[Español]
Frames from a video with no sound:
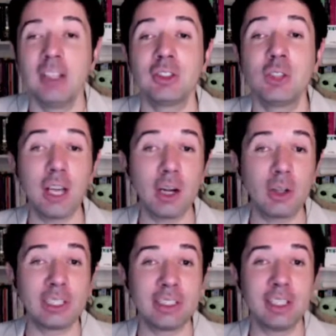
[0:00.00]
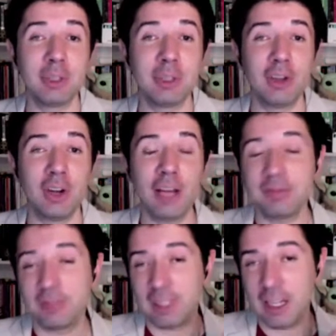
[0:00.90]
Soy Carlos Andrés
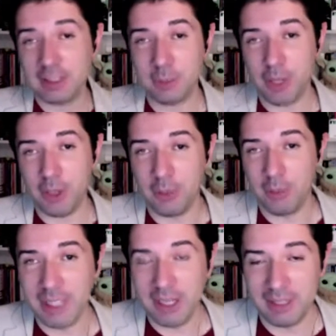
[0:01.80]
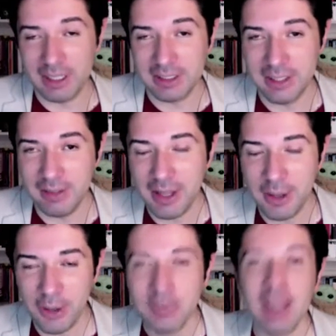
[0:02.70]
Mendiola, gracias por acompañarme en este
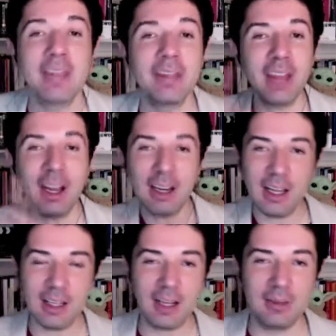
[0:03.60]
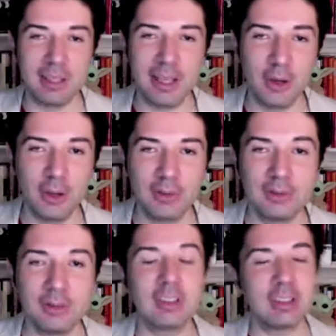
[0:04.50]
video. Dale like al video,
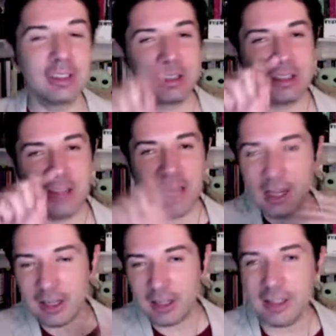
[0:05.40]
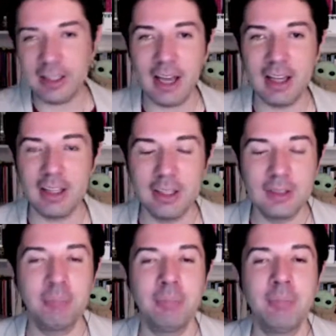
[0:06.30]
dale click
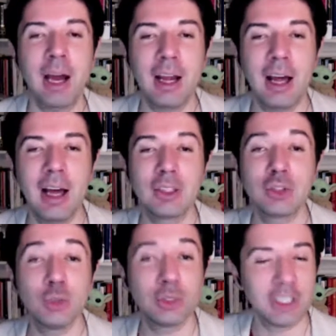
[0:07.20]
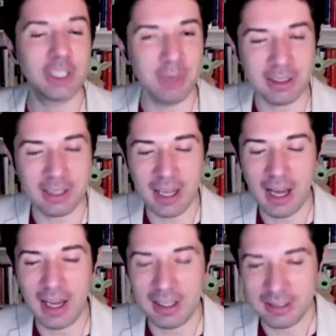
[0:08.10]
ahí para suscribirte
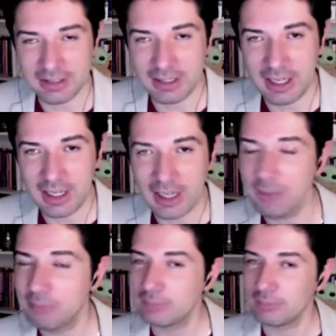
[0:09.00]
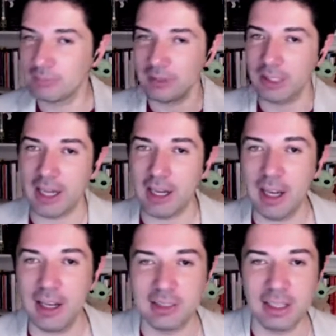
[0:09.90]
a este canal, deja
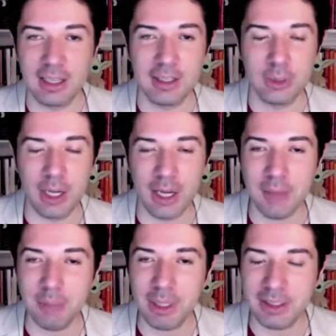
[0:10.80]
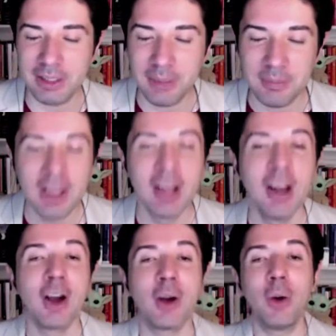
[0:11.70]
caer ese dedito en la campanita,
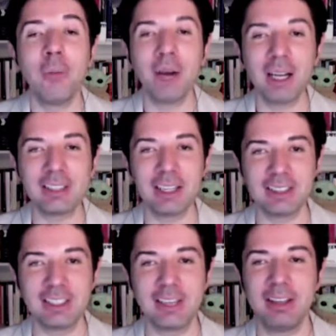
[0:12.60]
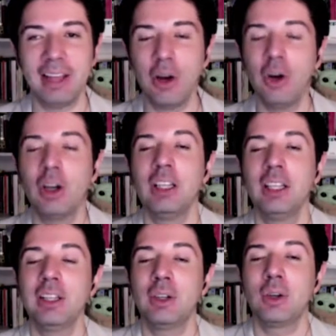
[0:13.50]
comparte este video
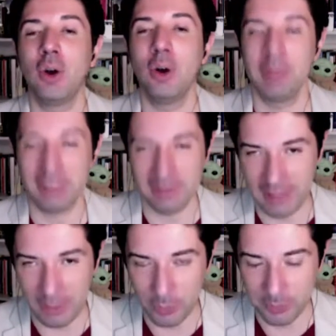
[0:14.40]
y comenta.